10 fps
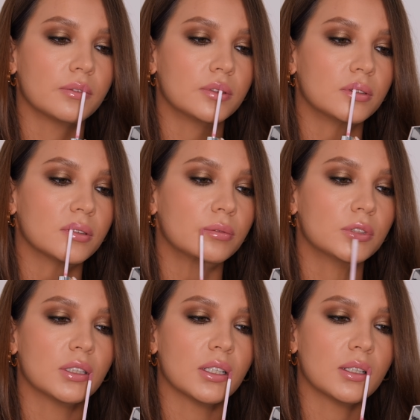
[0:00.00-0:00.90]
все
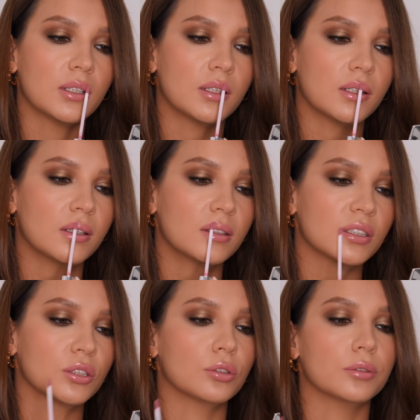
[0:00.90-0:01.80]
будет
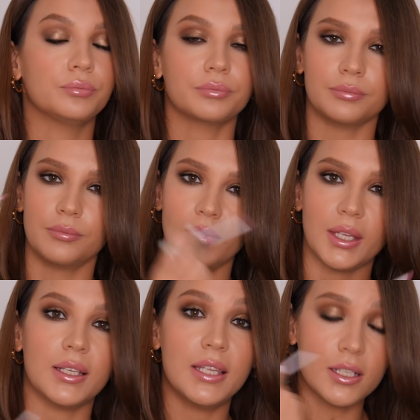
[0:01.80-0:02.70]
хорошо.
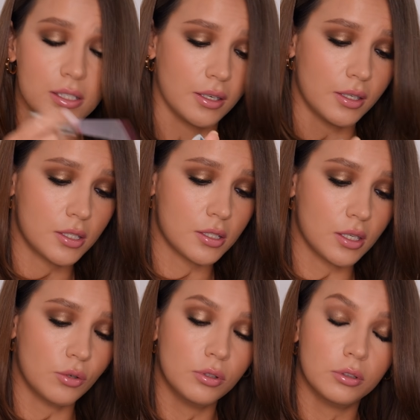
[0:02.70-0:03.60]
Не заходите
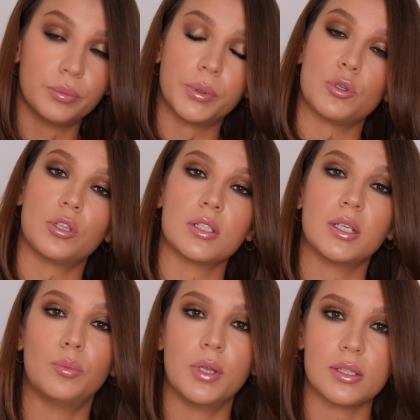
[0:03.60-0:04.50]
за контур, потому что
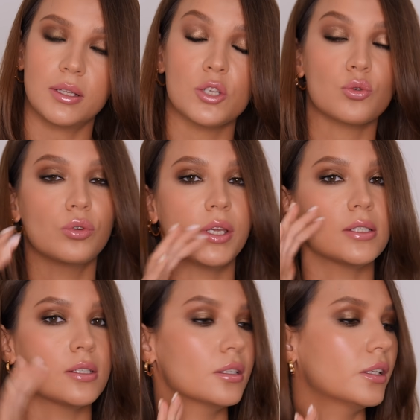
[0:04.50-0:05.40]
если блеск наш
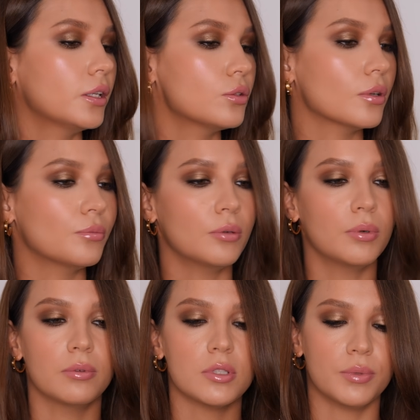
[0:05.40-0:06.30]
уедет за границу
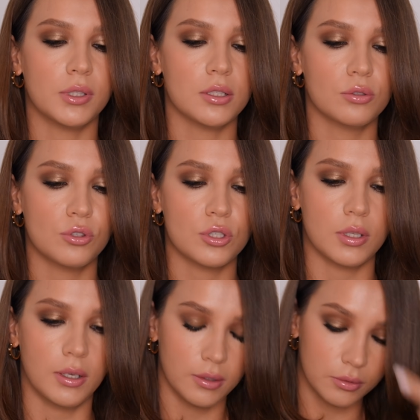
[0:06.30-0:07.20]
объема, будет смотреться очень
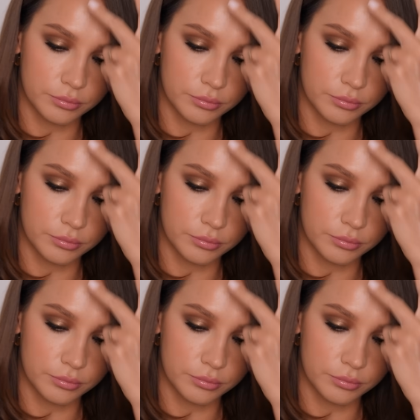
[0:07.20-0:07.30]
странно.